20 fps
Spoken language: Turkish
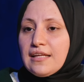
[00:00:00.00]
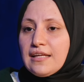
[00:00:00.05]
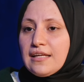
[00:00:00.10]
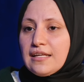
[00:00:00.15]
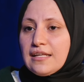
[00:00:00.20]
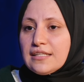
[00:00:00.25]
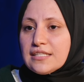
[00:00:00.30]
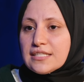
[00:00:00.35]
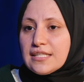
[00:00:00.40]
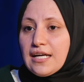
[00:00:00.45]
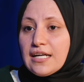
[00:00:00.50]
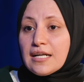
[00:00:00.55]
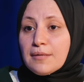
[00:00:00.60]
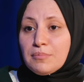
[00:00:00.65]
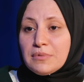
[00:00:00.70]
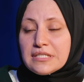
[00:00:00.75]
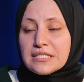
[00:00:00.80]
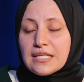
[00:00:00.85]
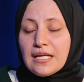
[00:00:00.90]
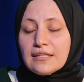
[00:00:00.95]
e, işte
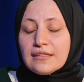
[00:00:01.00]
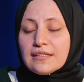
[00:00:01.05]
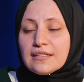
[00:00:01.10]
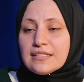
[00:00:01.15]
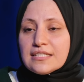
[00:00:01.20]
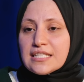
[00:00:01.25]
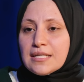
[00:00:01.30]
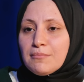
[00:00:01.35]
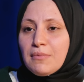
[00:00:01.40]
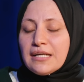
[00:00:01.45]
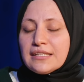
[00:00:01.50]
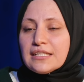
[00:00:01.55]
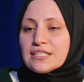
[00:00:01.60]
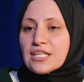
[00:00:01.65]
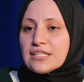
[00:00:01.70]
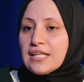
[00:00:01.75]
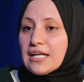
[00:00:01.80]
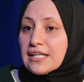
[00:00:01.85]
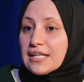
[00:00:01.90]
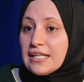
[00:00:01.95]
Arap insanların zamanda
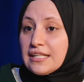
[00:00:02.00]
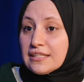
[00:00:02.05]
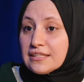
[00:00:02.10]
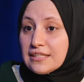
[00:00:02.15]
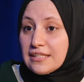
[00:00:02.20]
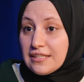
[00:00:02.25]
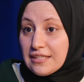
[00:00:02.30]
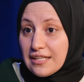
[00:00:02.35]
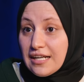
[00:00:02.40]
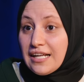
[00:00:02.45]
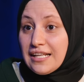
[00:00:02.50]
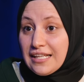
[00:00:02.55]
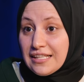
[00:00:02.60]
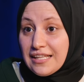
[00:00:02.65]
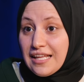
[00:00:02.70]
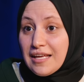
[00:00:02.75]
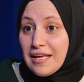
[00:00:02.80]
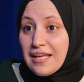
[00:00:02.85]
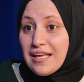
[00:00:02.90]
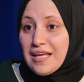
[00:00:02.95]

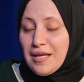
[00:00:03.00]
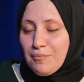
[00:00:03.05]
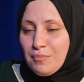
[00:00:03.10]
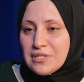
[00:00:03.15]
Çanakkale'de